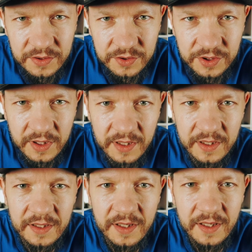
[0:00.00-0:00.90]

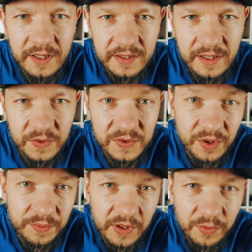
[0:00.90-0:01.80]
że ta
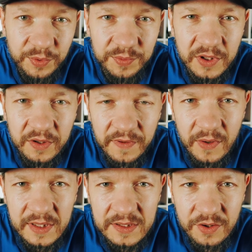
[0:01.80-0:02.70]
osoba
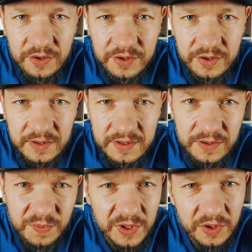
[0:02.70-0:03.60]
opublikowała coś, z
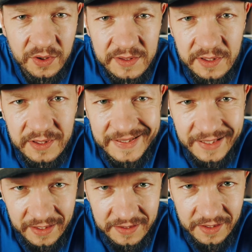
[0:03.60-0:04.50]
czym nie do końca się
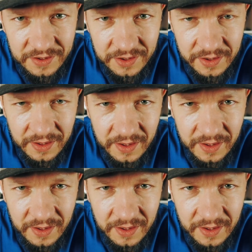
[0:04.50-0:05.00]
zgadzasz,